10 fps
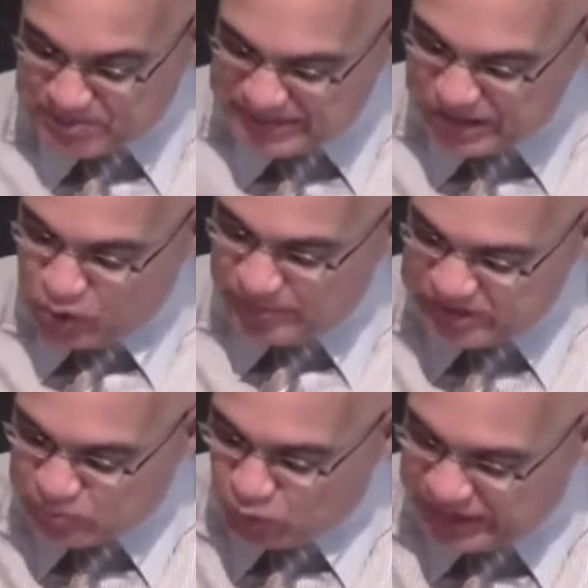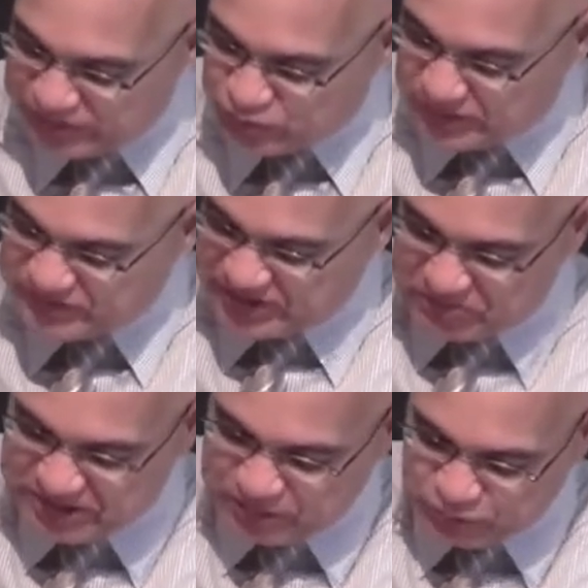a mí no me es molesto el
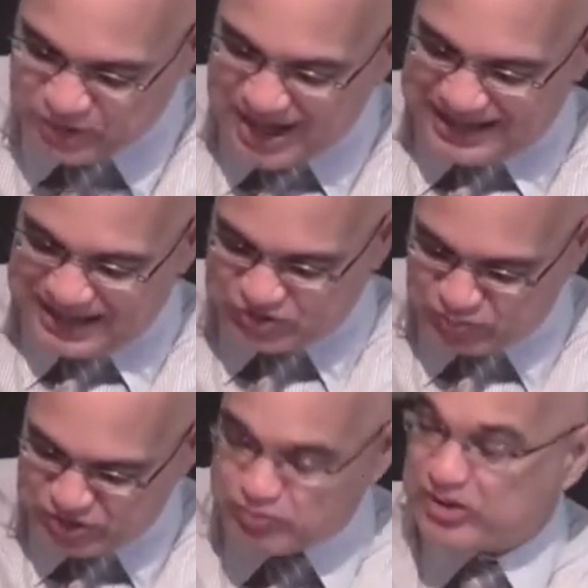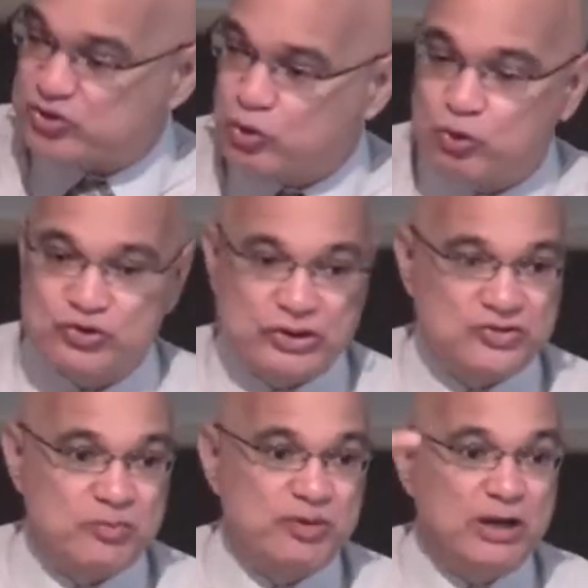escribiros las mismas
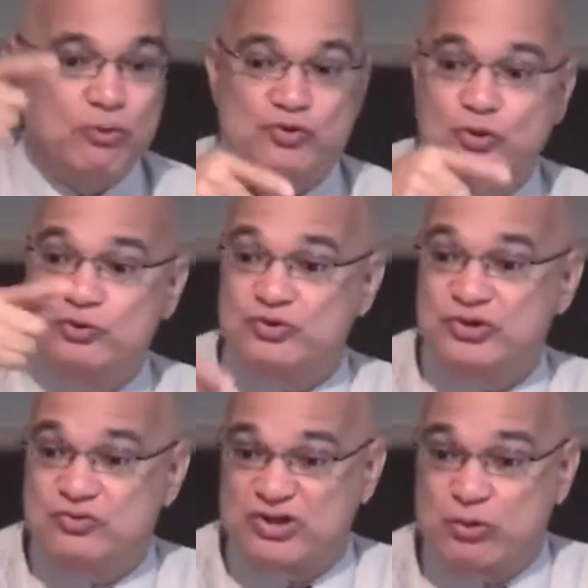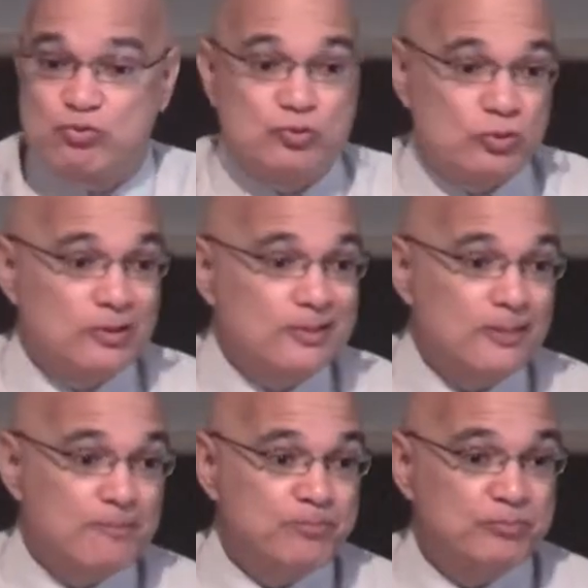cosas y para vosotros es seguro.
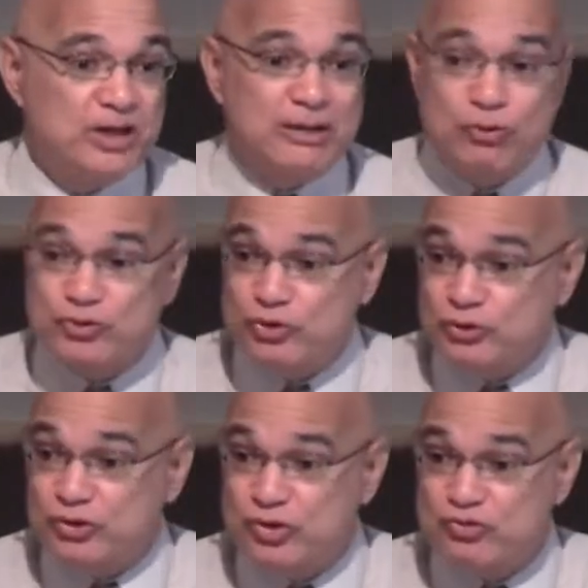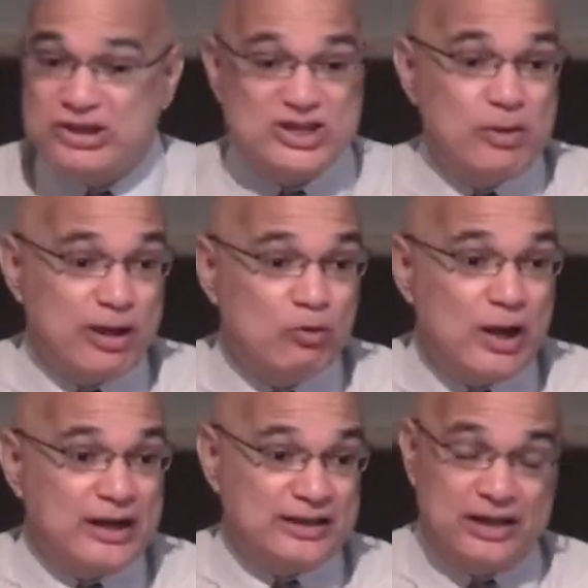Para vosotros es una
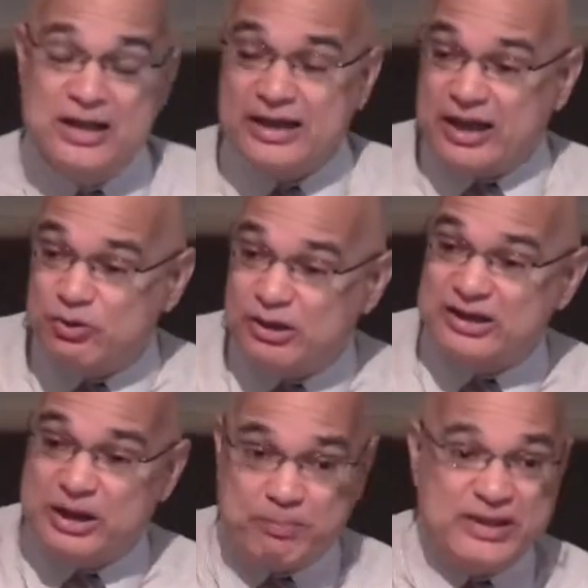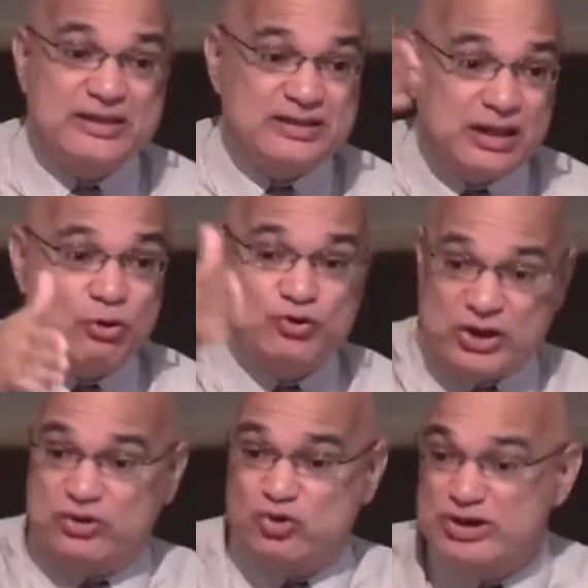salvaguarda que yo les repita estas
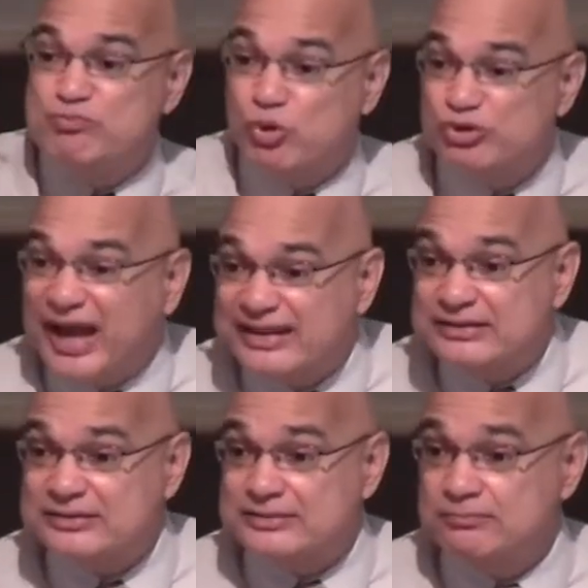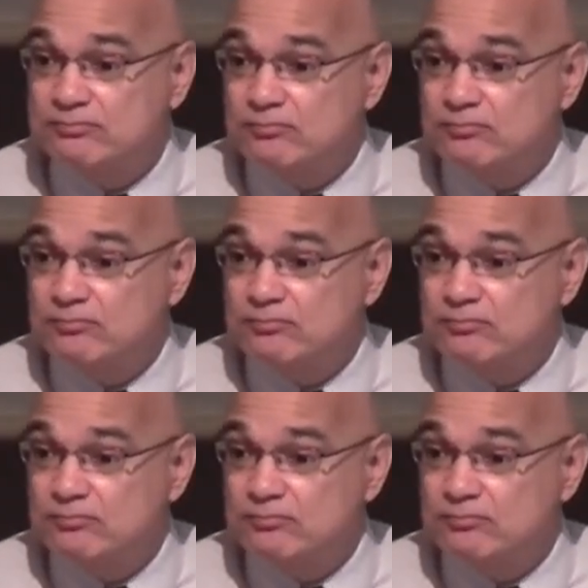cosas que son importantes.